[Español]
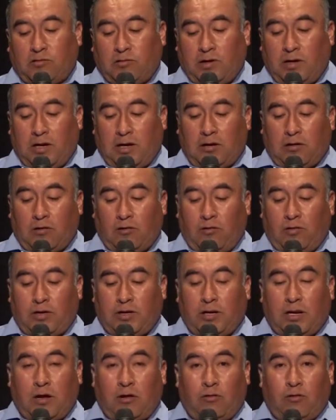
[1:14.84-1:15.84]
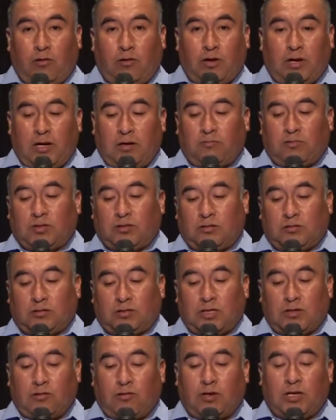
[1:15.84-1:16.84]
toda la gloria y la honra a nuestro
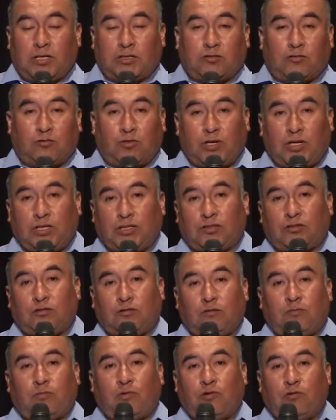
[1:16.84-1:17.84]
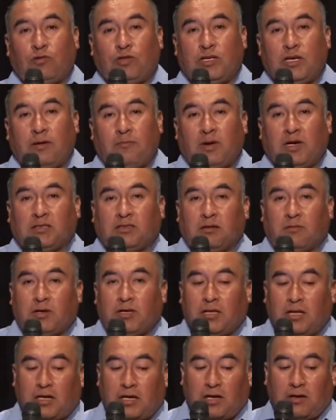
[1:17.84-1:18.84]
Señor Jesucristo por un día más de
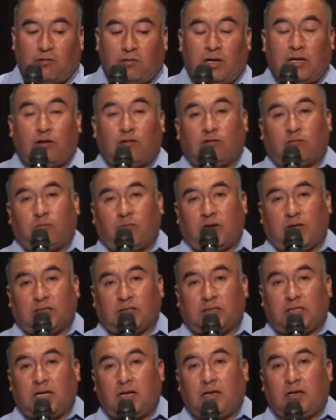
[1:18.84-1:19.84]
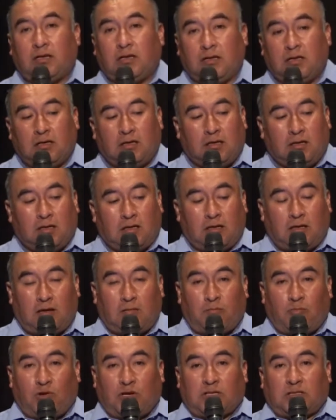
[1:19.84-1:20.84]
vida que Él nos presta
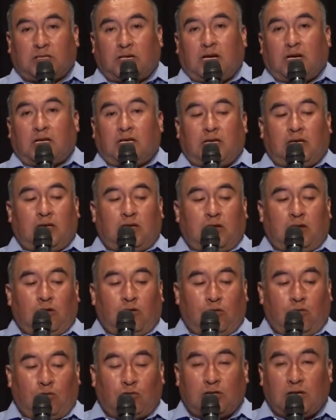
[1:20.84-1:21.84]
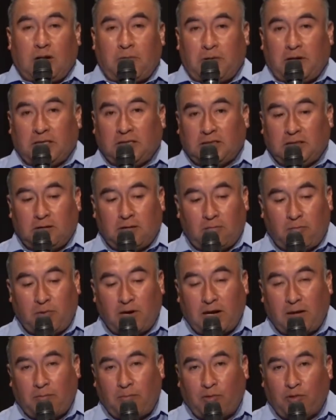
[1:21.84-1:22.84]
y por estar aquí otra vez
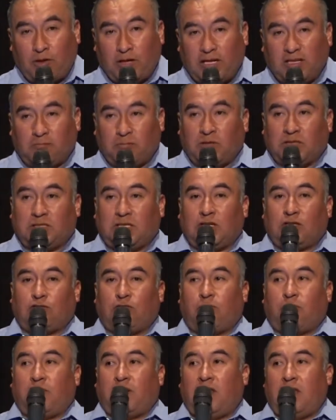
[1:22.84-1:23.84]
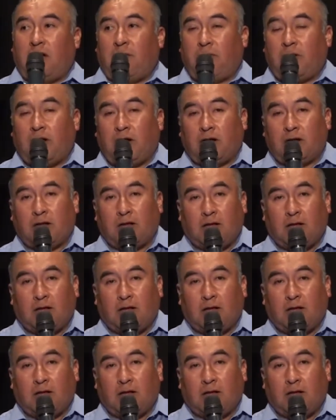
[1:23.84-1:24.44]
para poder expresar su palabra.